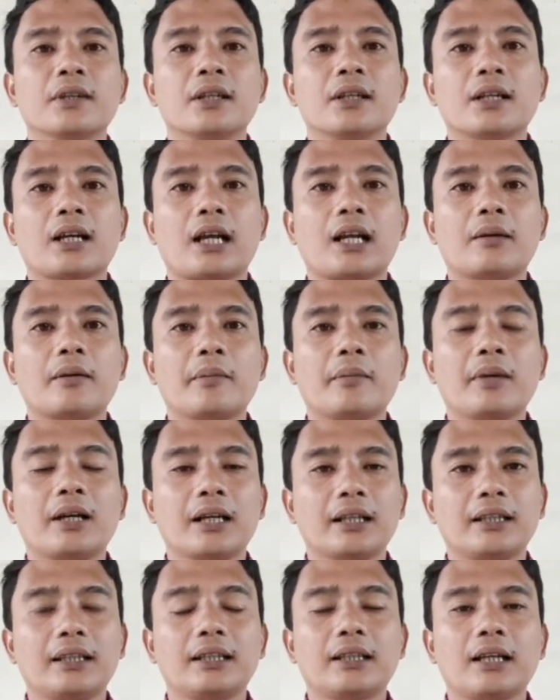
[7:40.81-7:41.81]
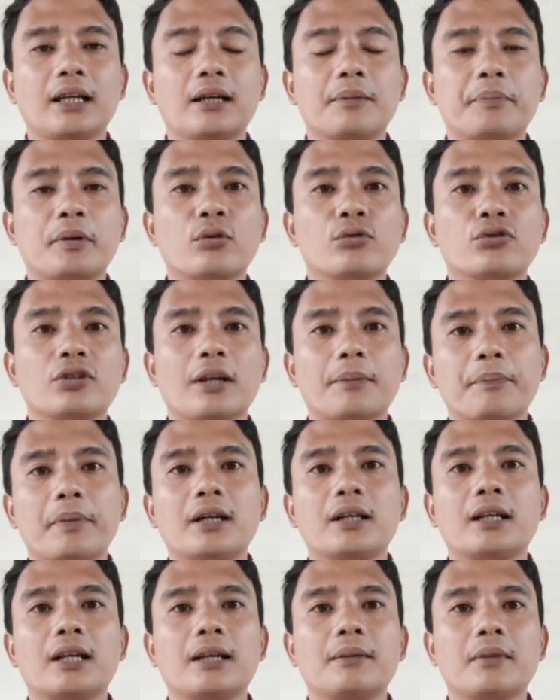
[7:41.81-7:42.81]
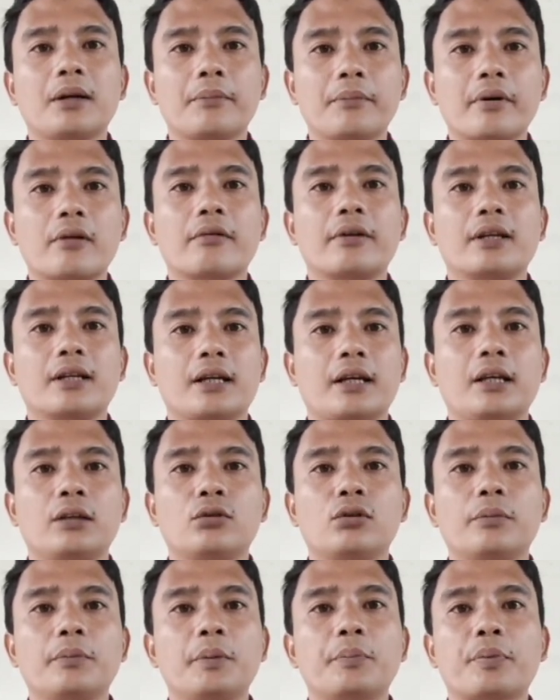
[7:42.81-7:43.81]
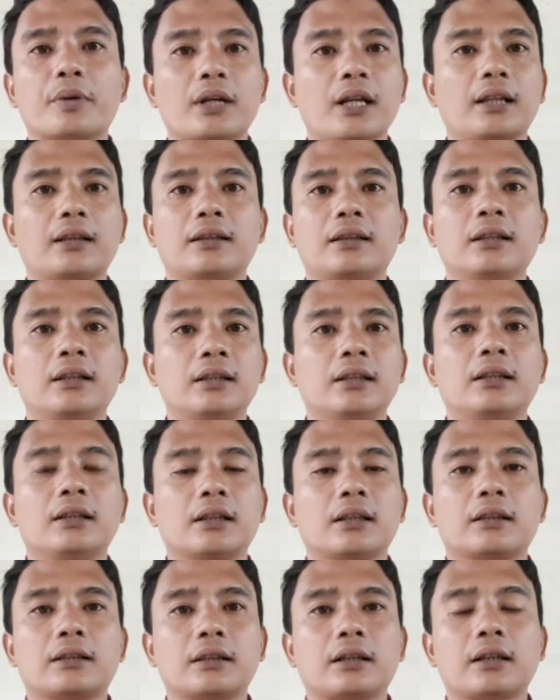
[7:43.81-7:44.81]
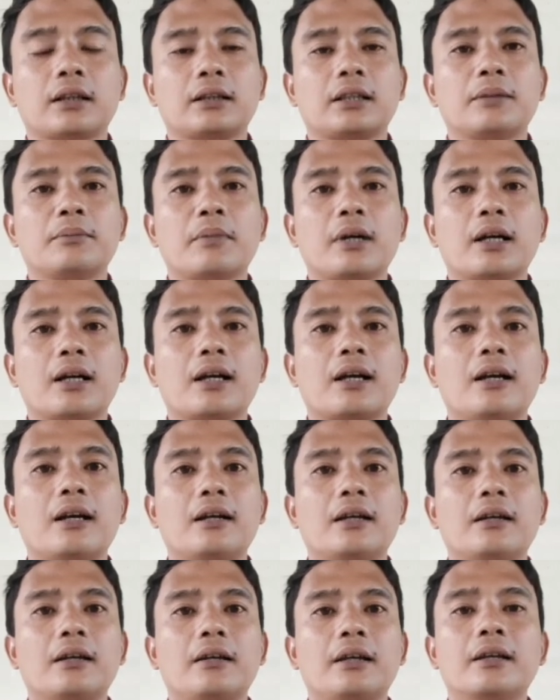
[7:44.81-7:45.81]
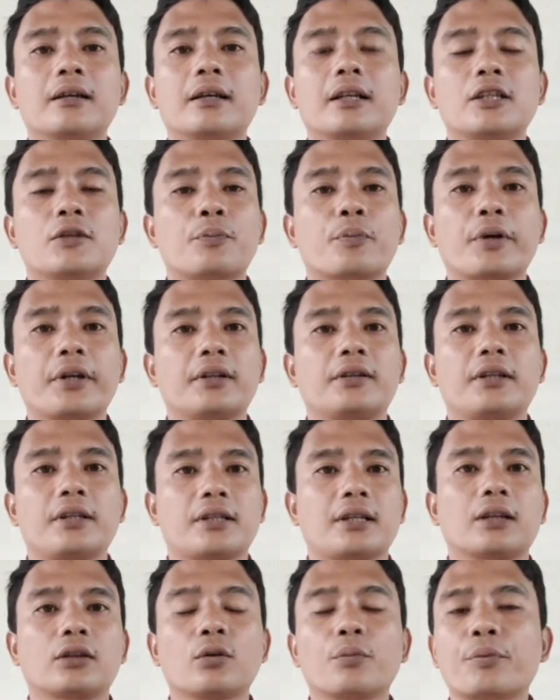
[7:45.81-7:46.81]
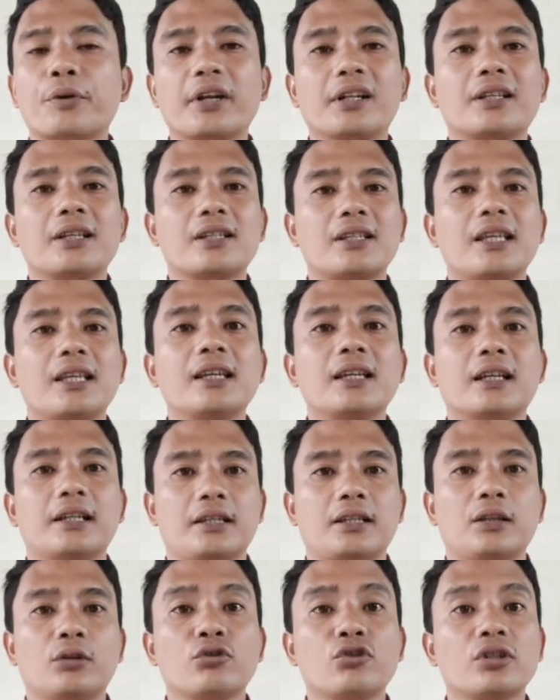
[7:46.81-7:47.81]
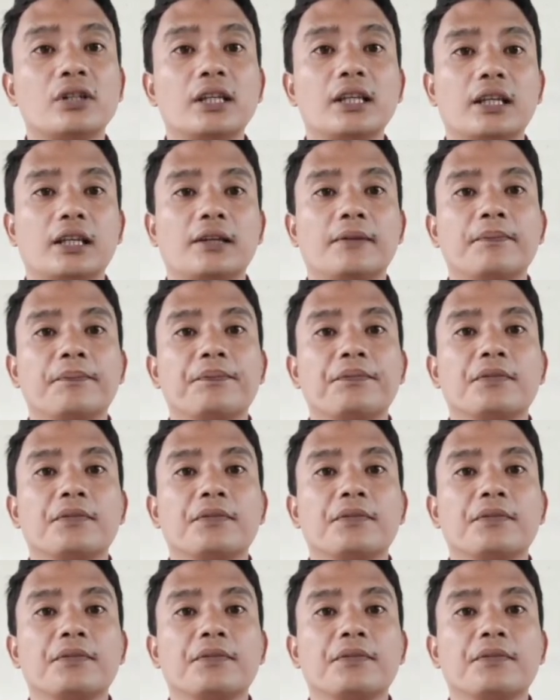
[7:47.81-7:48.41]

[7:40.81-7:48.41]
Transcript: Karena memang ketika pengucapan dalam Amerika itu lebih berat ketimbang English British atau British English itu sendiri.